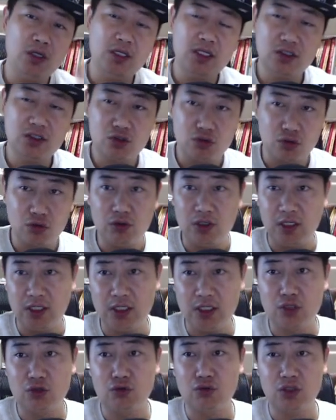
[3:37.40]
定所有人
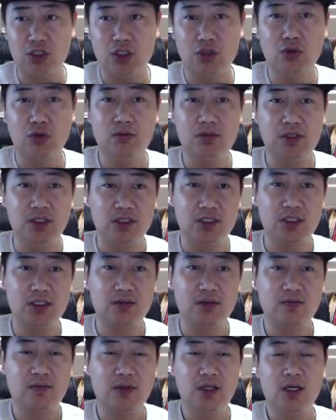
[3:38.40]
的处置公平性，
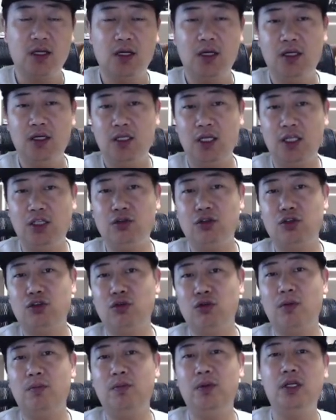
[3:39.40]
也就是
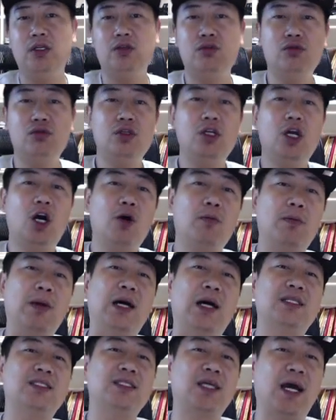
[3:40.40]
说，必须要
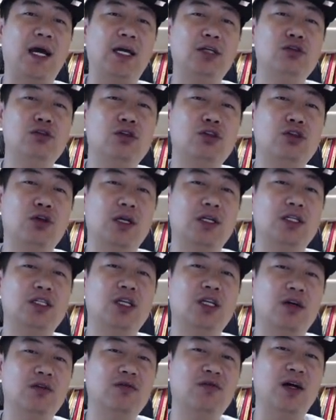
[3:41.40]
把裁决权、
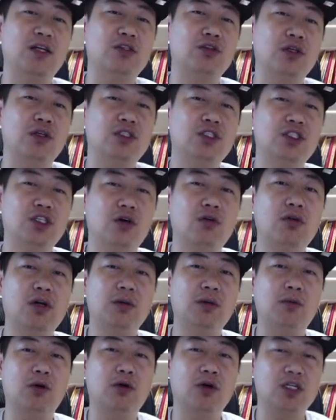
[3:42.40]
惩罚权交给
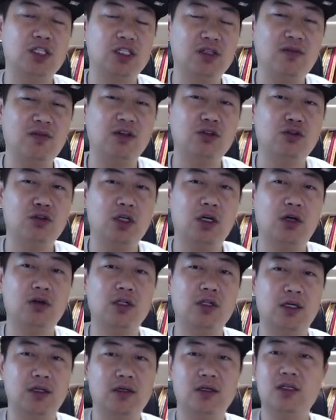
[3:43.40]
某个声望最高
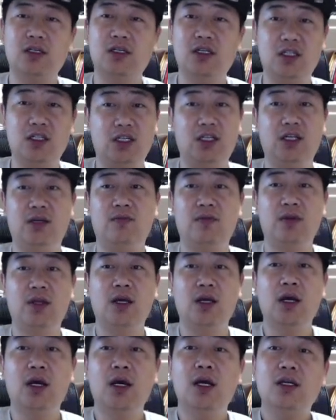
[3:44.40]
的个体。
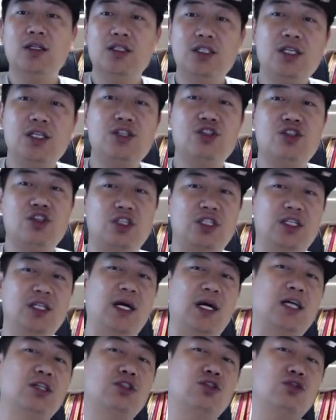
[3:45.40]
禁止其
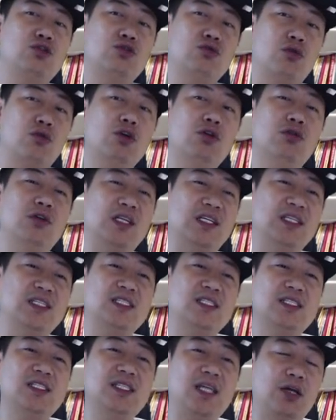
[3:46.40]
他所有人
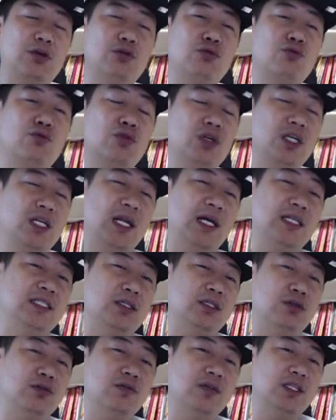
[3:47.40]
私下用武力来
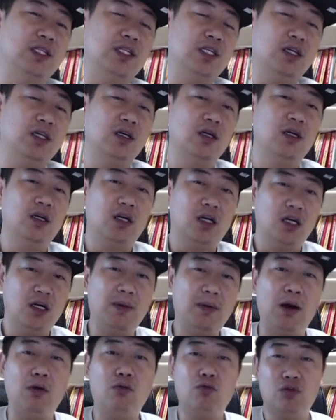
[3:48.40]
解决问题，而
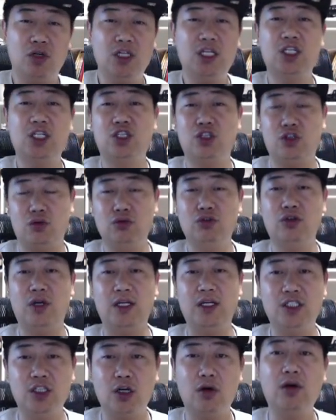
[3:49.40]
把武力使用
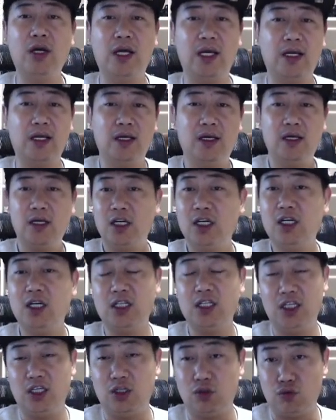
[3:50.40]
权交给个
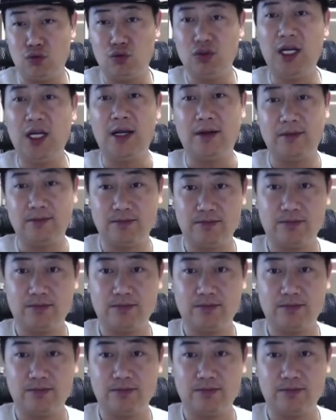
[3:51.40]
体独占。